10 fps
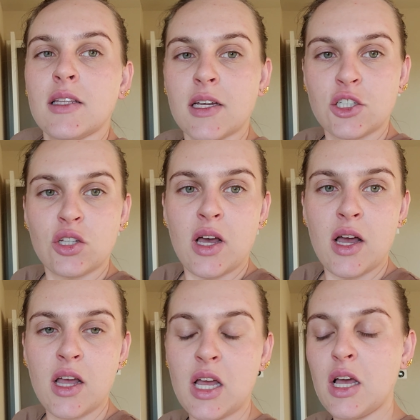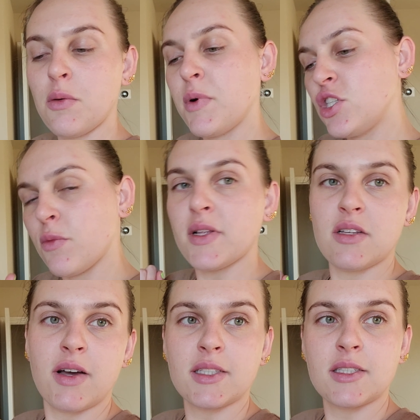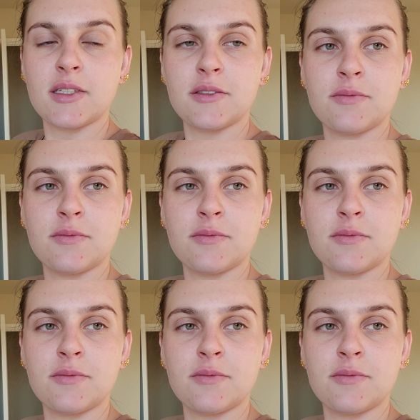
Так что да, пойдем одеваться.